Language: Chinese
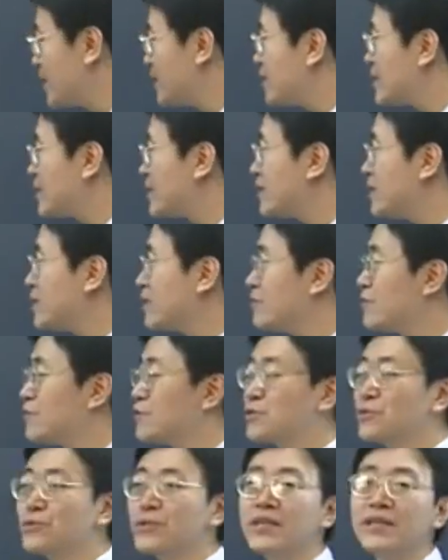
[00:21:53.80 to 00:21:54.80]
洗衣
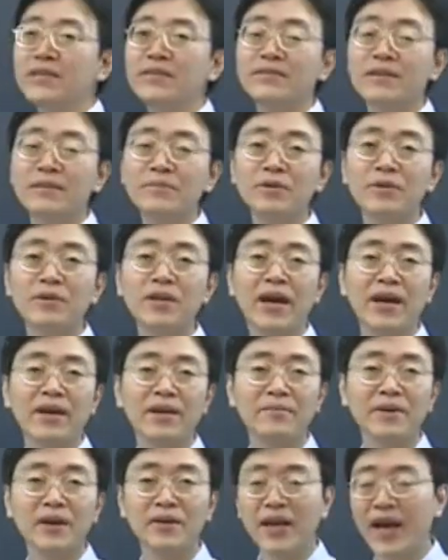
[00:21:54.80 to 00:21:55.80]
服注意，咱们有两
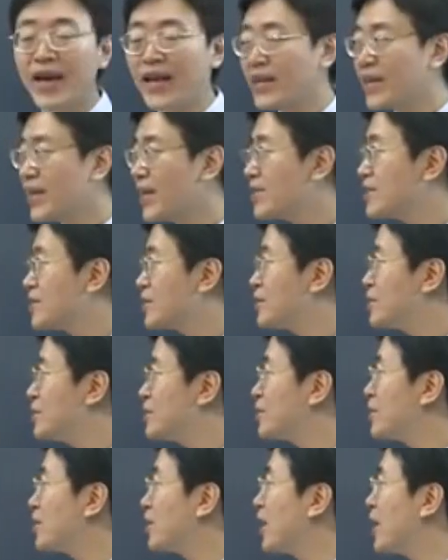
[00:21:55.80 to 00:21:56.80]
个表达，一个叫
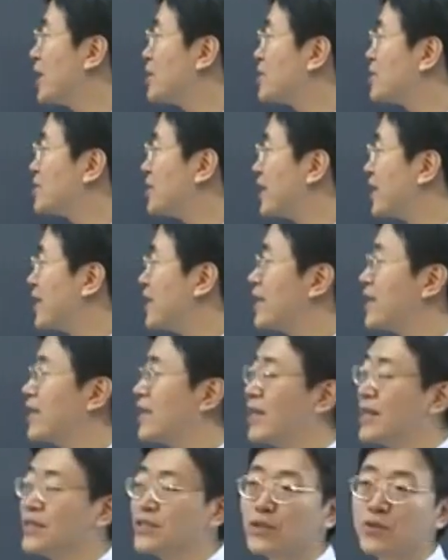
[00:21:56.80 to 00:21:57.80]
do the laundry，
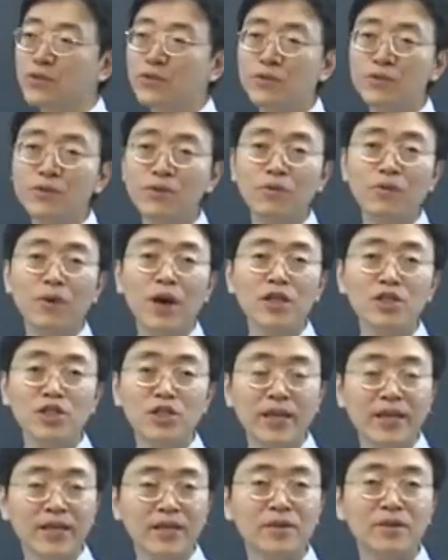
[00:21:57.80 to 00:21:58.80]
一个叫 do the
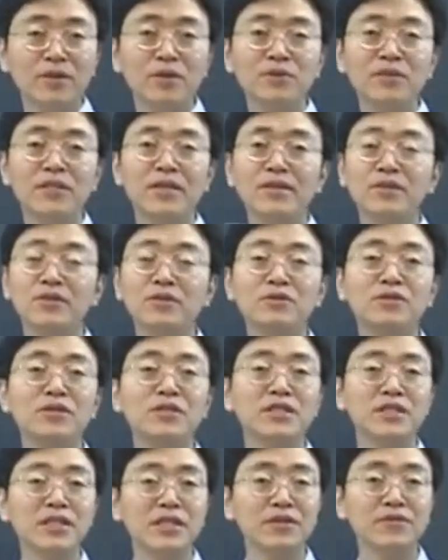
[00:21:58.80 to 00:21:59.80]
washing，都行，都
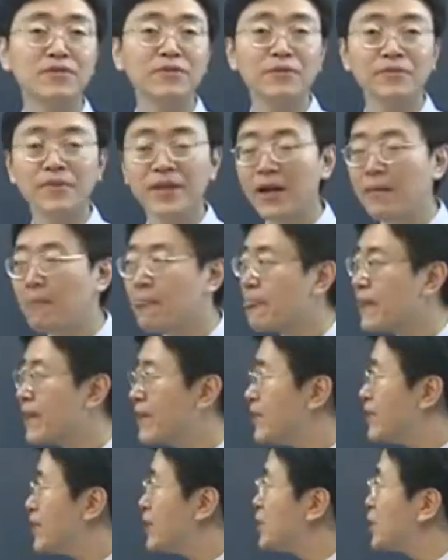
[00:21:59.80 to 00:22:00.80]
是洗衣服啊。
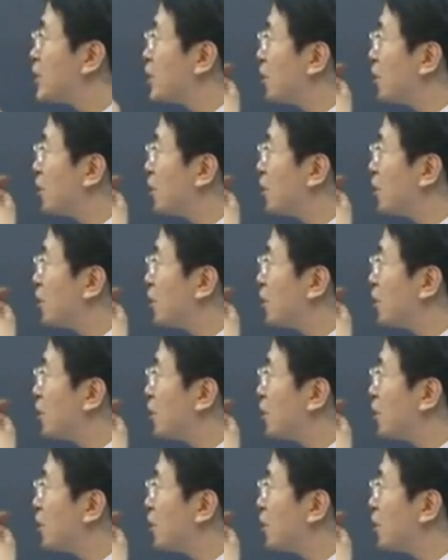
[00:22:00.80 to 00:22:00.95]
这